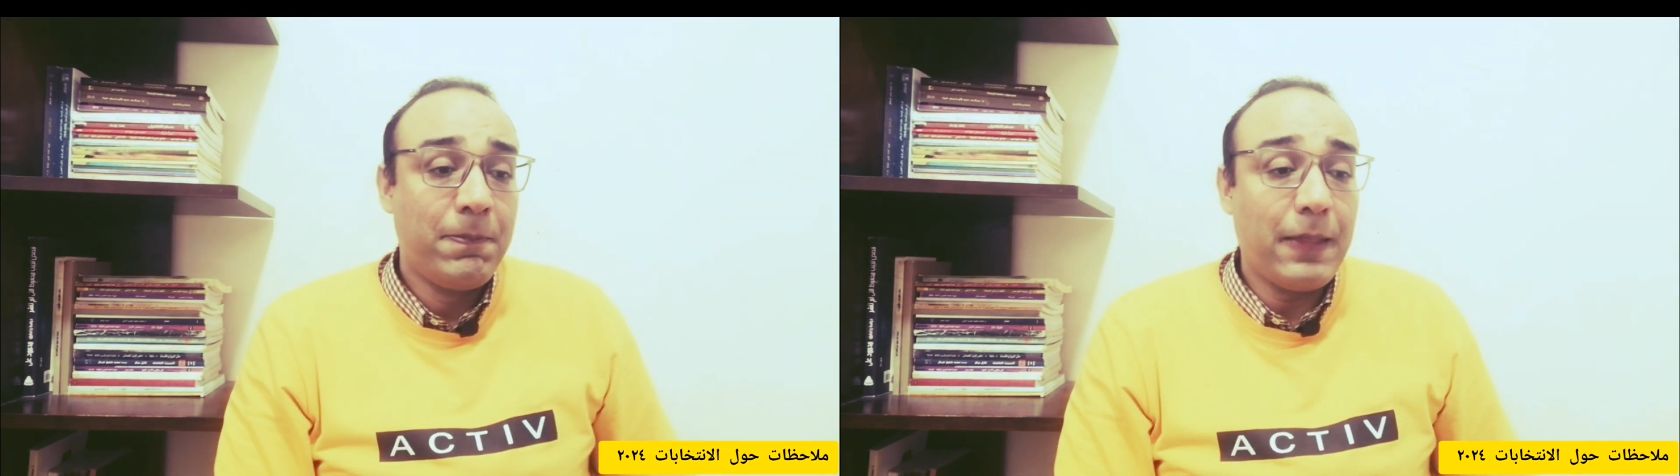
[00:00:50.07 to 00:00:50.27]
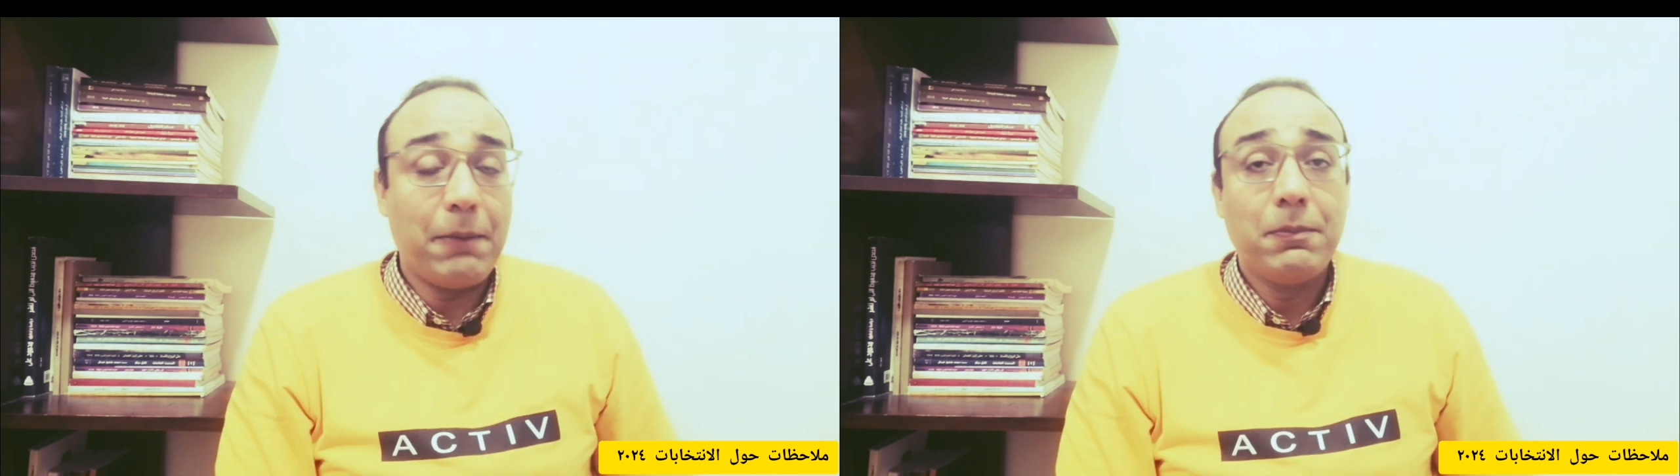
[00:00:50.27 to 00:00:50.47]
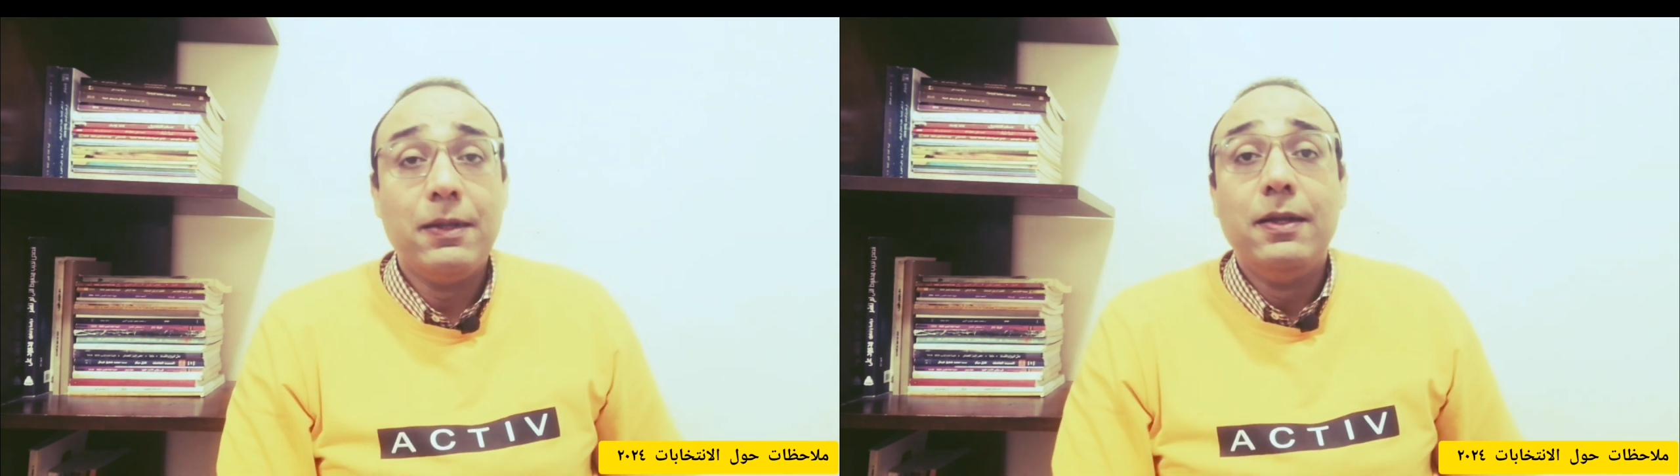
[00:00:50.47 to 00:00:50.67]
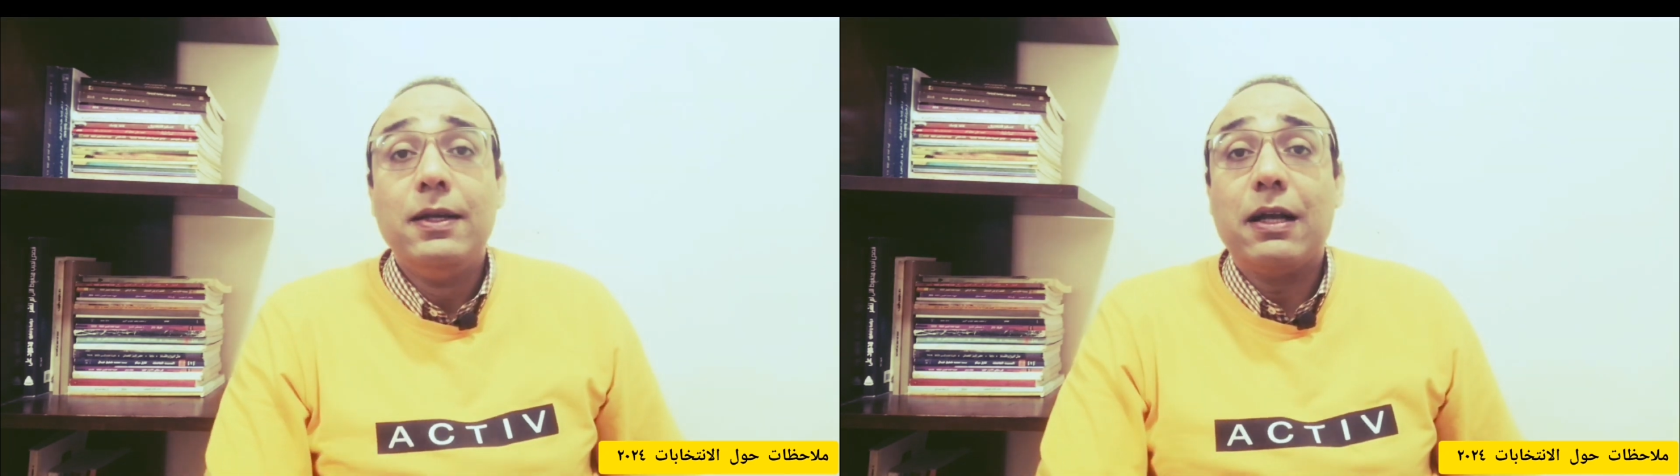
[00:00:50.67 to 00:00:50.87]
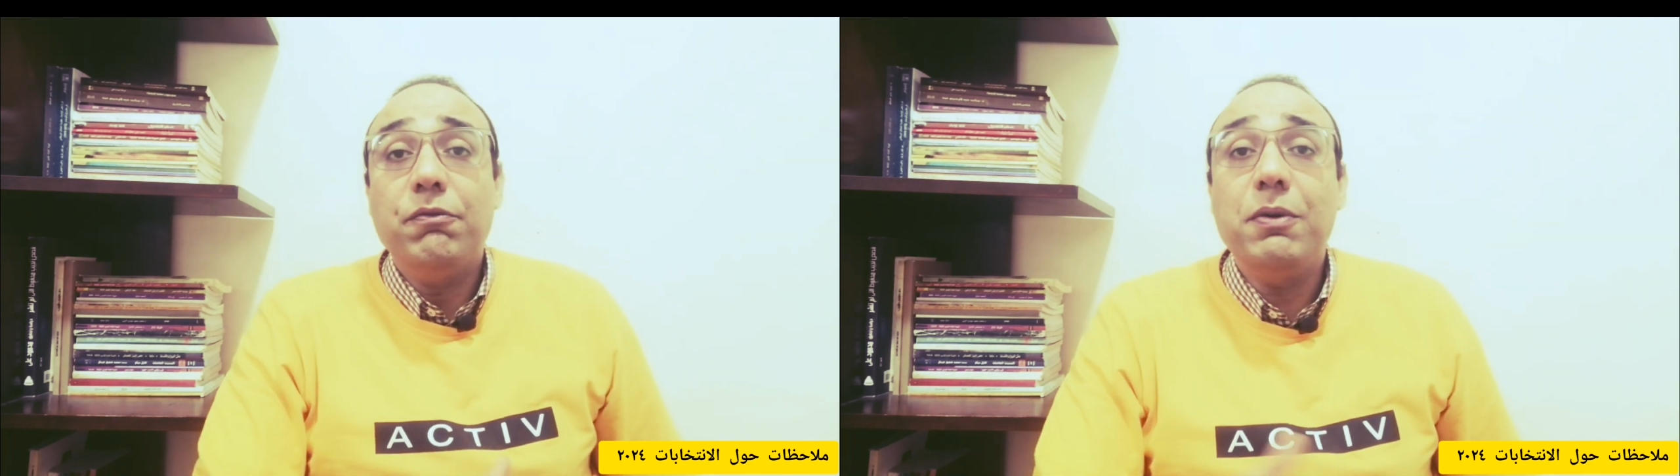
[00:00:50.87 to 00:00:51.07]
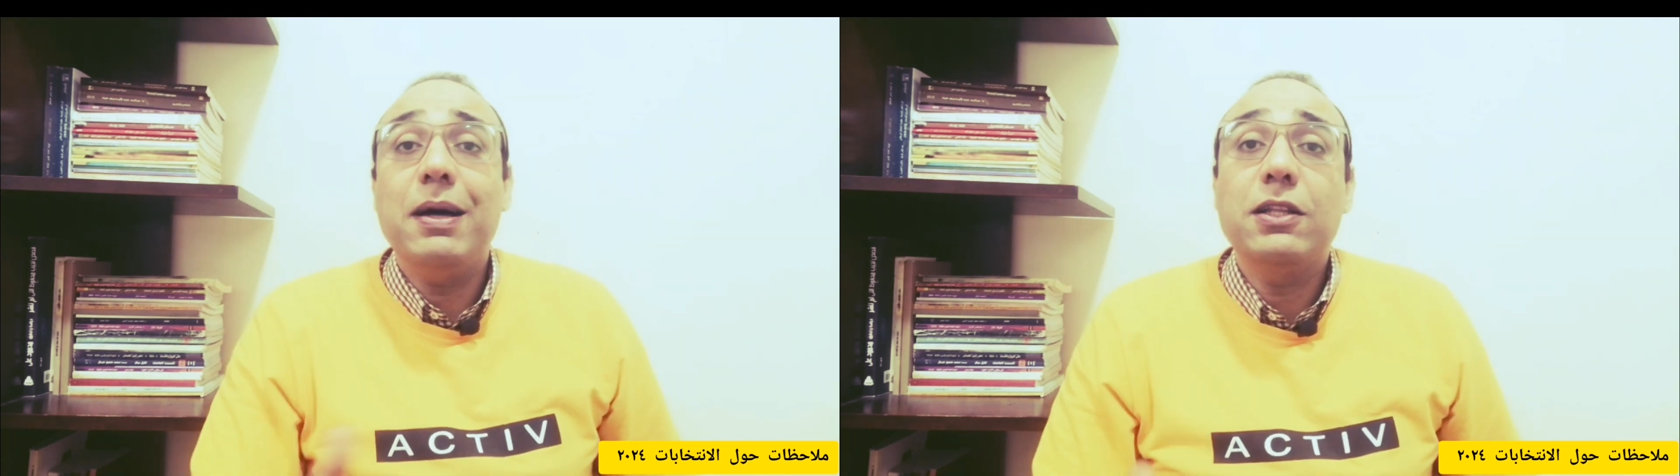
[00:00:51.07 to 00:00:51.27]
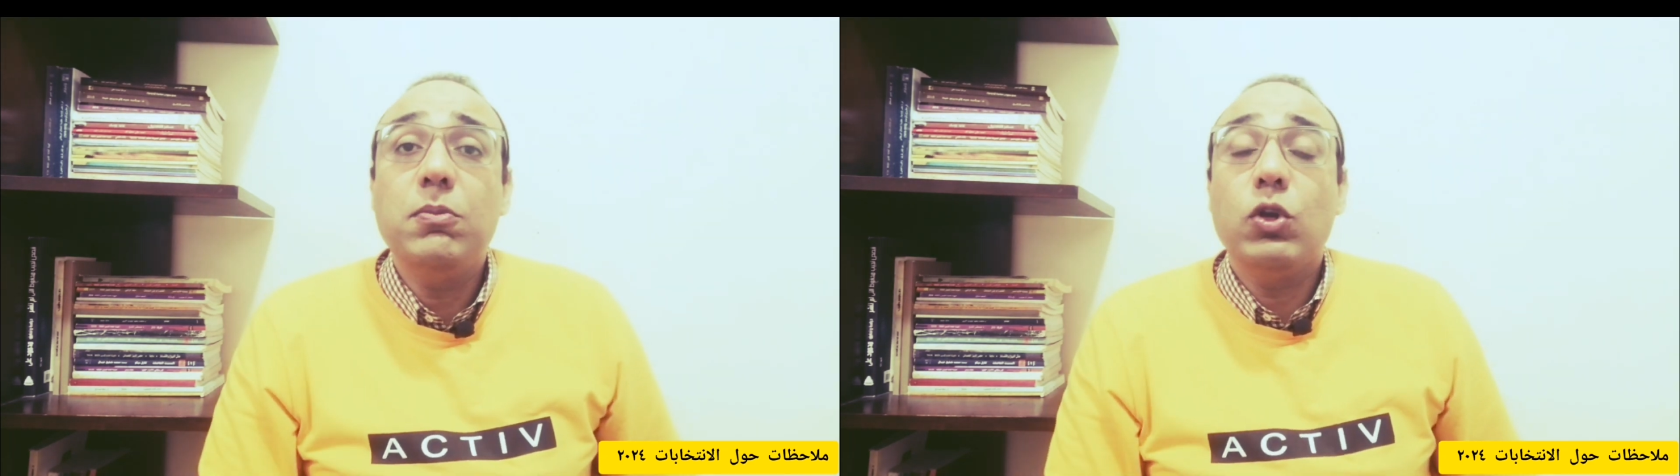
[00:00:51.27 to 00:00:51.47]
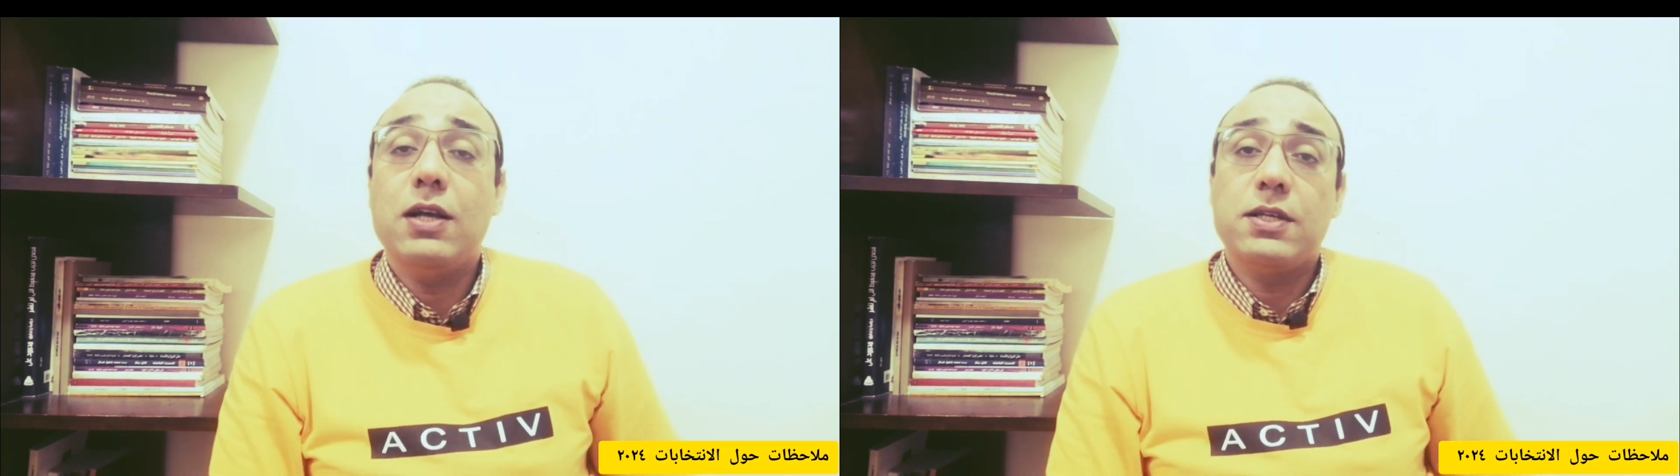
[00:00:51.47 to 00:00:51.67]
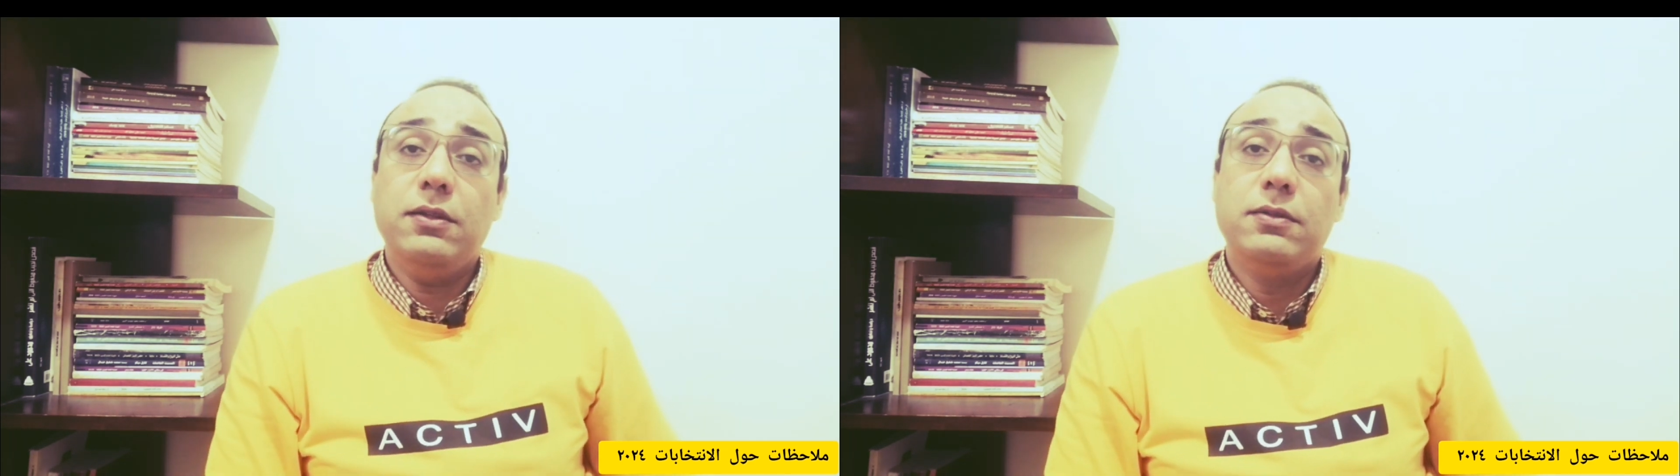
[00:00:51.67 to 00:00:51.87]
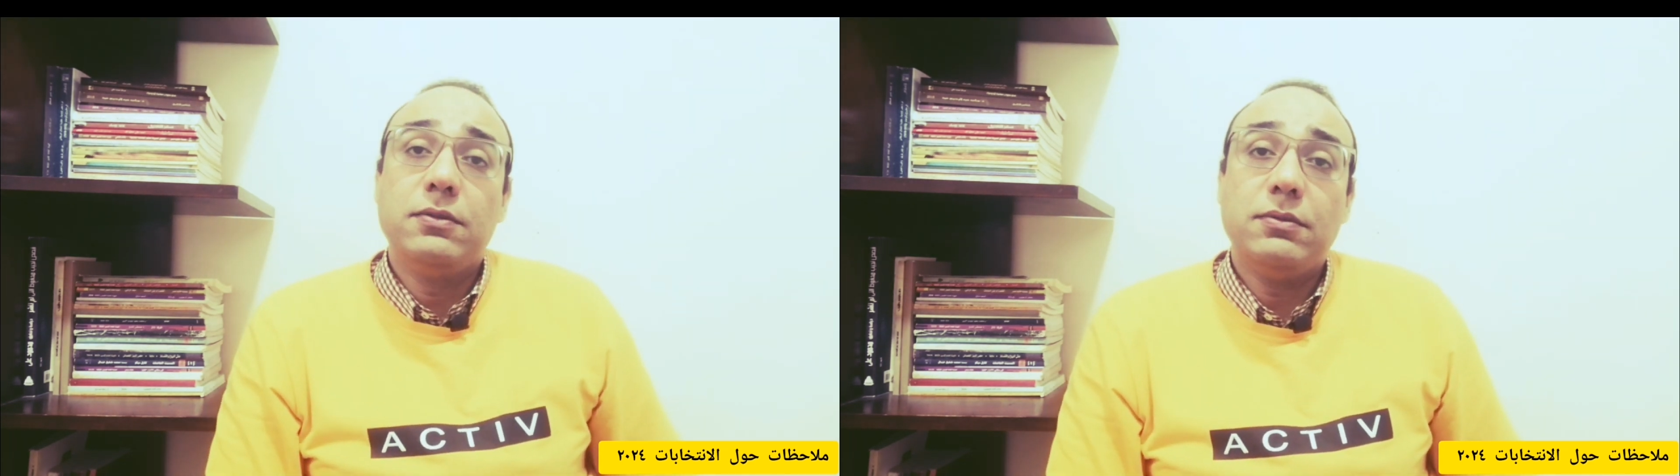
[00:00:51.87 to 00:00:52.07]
طيب كان في بعض الملاحظات